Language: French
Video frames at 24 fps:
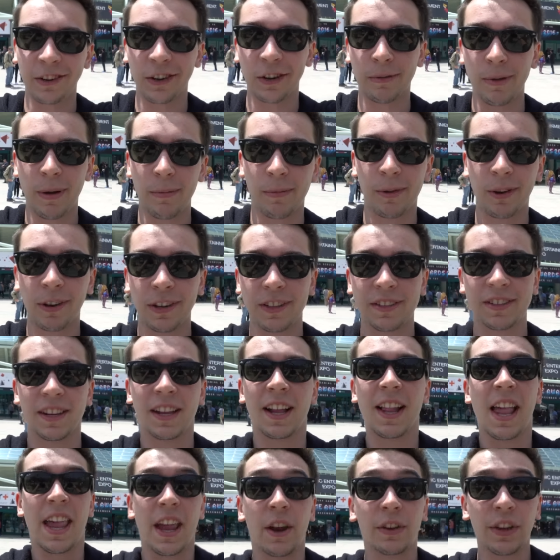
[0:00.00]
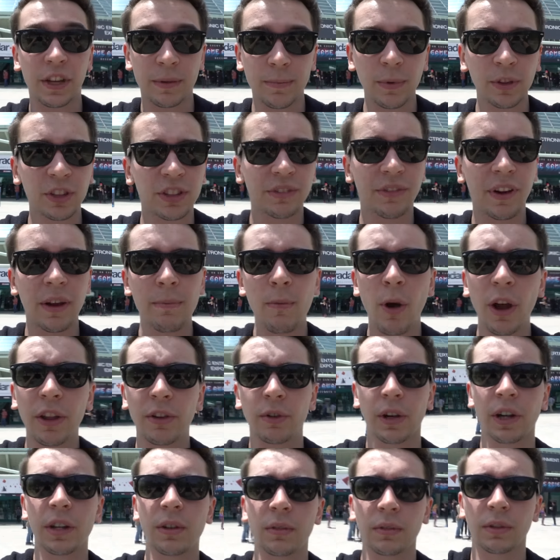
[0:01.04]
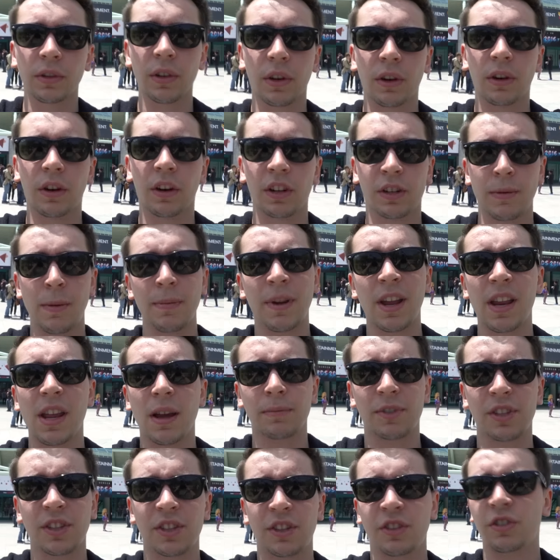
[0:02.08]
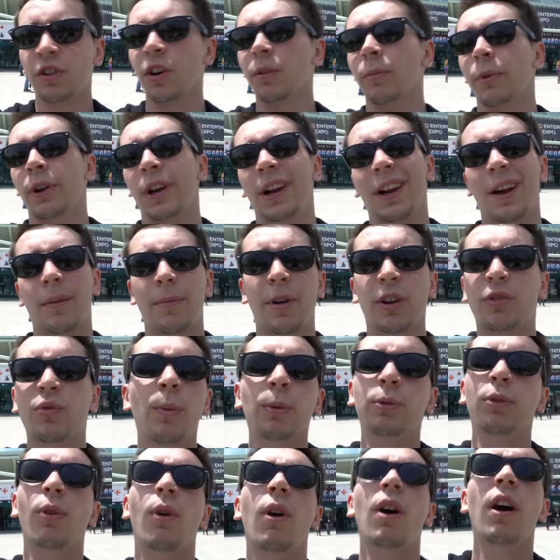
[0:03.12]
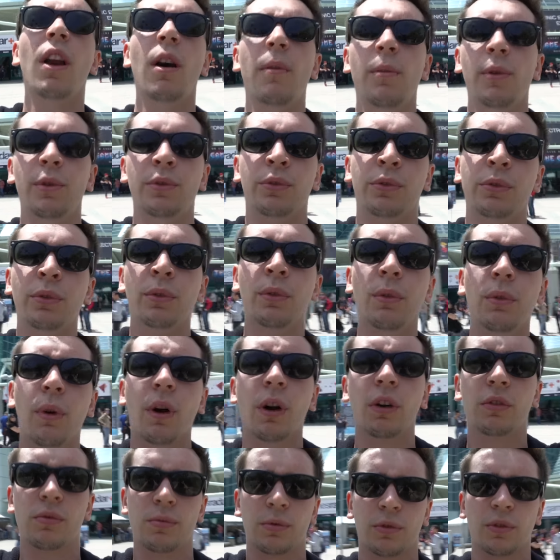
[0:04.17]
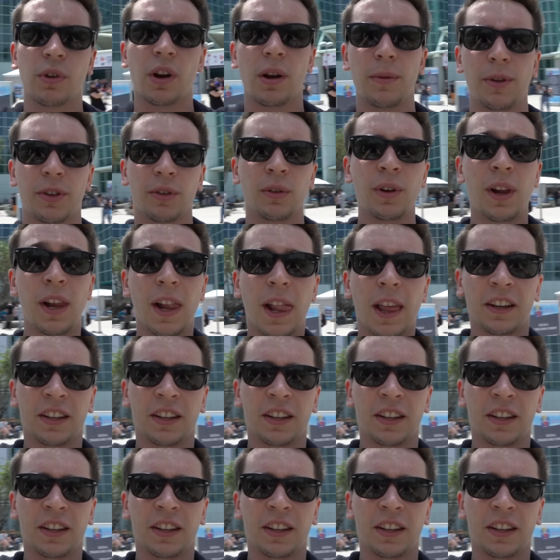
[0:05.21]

you know my boys. Et honnêtement, j'ai vraiment adoré, donc euh, j'ai même gagné un petit t-shirt. Bon il est là, bas je vous montrerai oh, la maison, hein, je vous montrerai à la maison.